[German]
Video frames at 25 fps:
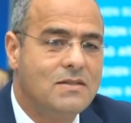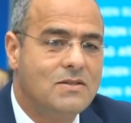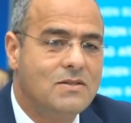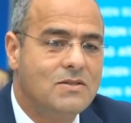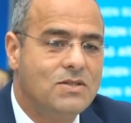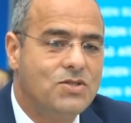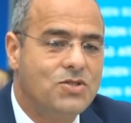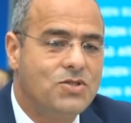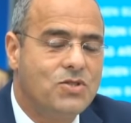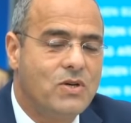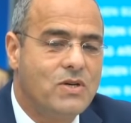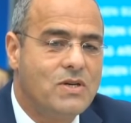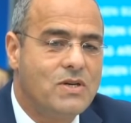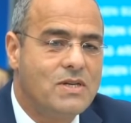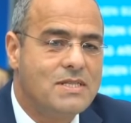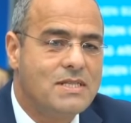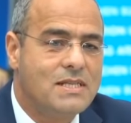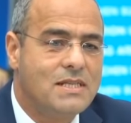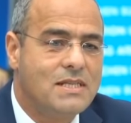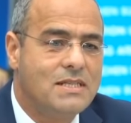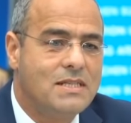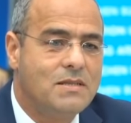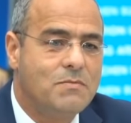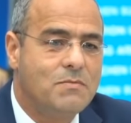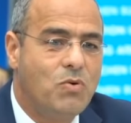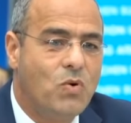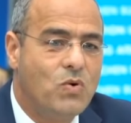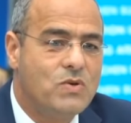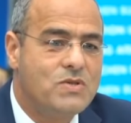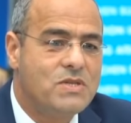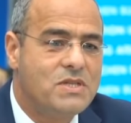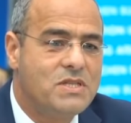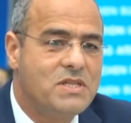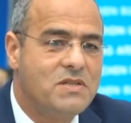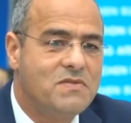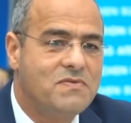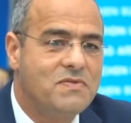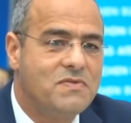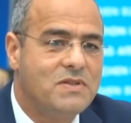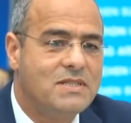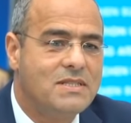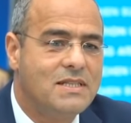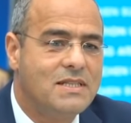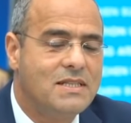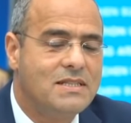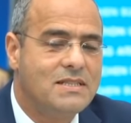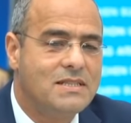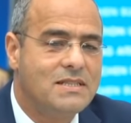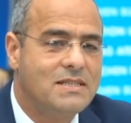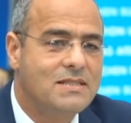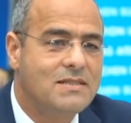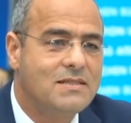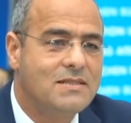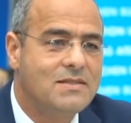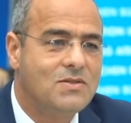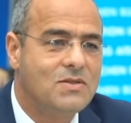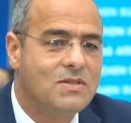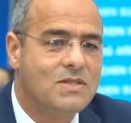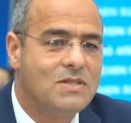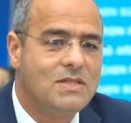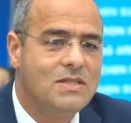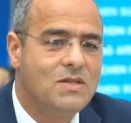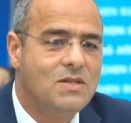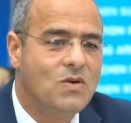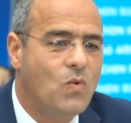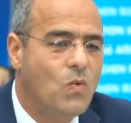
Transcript: und die Steuerseite positiv verzerrt ist durch die